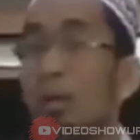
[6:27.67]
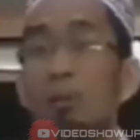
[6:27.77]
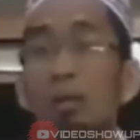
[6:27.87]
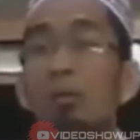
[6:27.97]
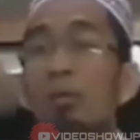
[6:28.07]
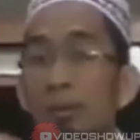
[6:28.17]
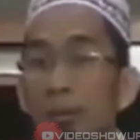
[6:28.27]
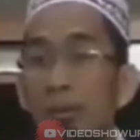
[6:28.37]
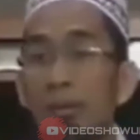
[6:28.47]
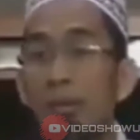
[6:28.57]
mengalir bagi
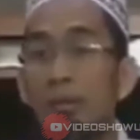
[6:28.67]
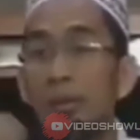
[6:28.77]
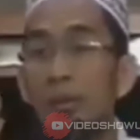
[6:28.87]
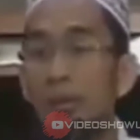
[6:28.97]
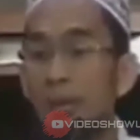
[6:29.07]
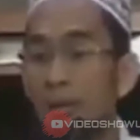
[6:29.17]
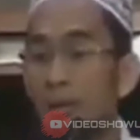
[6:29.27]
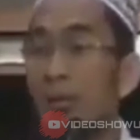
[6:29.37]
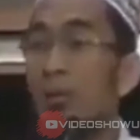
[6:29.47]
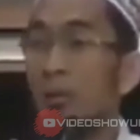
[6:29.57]
Utsman bayangkan
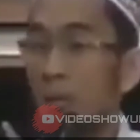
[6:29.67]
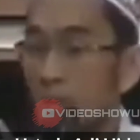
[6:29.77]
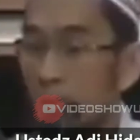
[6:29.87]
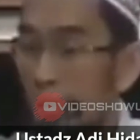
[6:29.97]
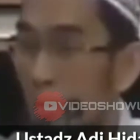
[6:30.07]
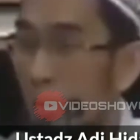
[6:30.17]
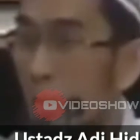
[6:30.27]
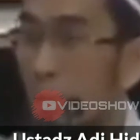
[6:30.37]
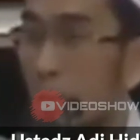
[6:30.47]
seorang sahabat